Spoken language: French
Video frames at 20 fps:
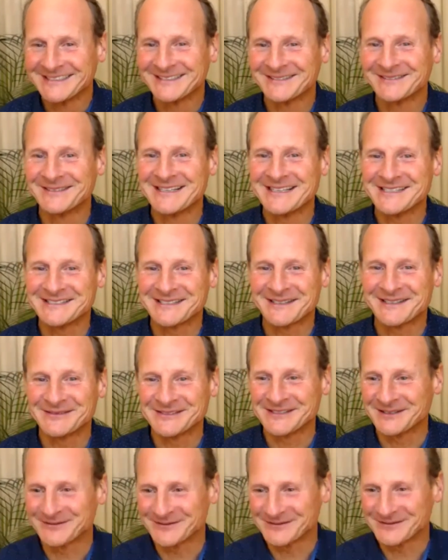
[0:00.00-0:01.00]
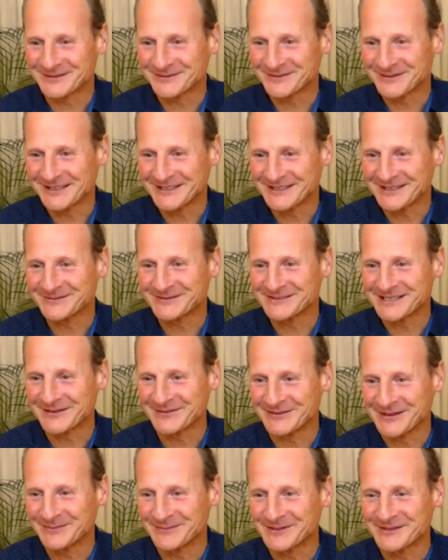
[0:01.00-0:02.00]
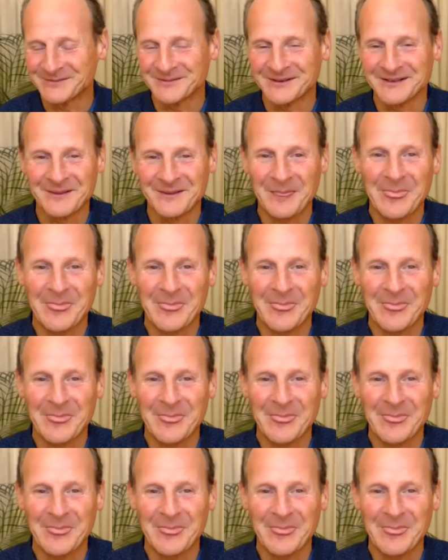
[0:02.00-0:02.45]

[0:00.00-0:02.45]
Oui, je, vois que vous aviez besoin,